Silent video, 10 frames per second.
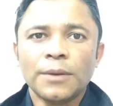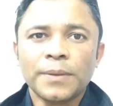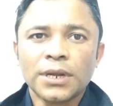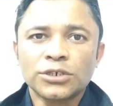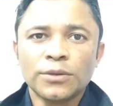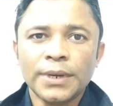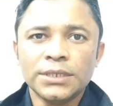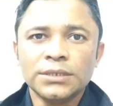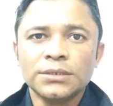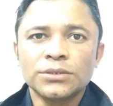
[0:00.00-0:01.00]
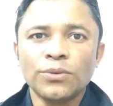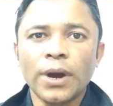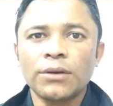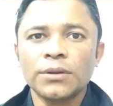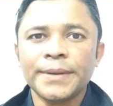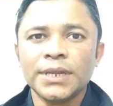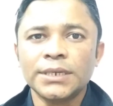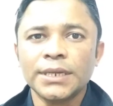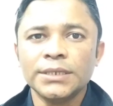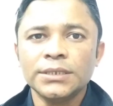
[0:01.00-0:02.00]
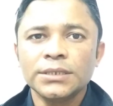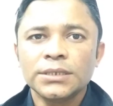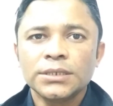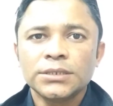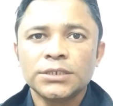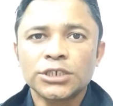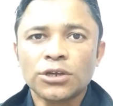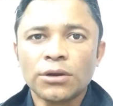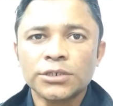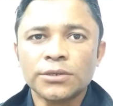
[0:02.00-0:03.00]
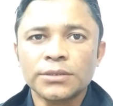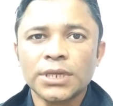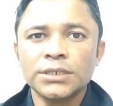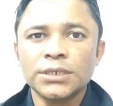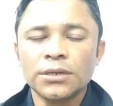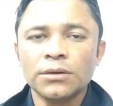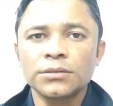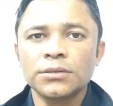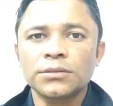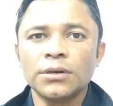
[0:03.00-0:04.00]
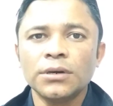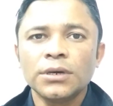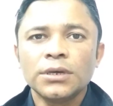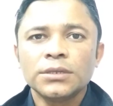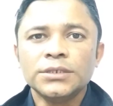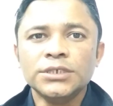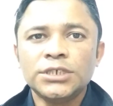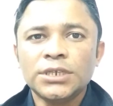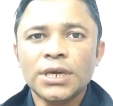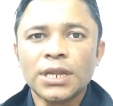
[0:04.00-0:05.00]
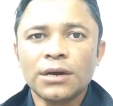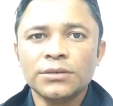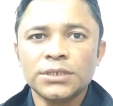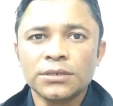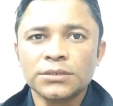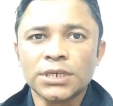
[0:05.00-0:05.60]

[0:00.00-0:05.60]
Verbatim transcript: আপনারা সবাই দোয়া করবেন এটাই যে সকল সন্তান যেন অন্তত ইঞ্জিনিয়ার না হয়ে যেন